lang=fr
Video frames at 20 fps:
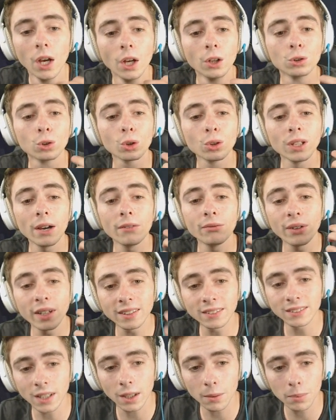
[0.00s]
Donc on a
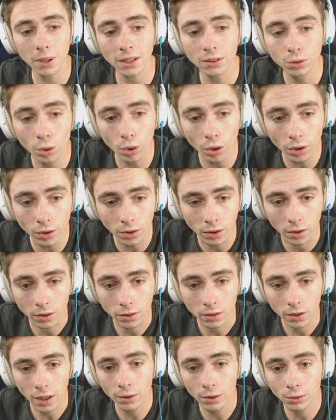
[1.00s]
25 Blaze Road. Ah,